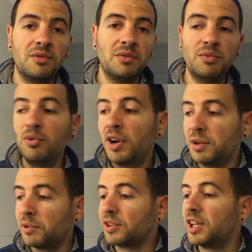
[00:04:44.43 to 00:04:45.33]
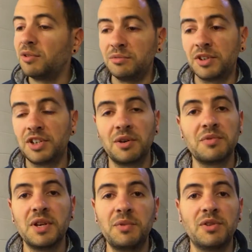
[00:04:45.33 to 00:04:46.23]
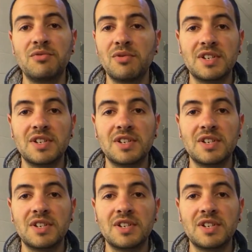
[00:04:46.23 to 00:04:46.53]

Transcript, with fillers: boulot alimentaire ou de machin comme ça, bien sûr,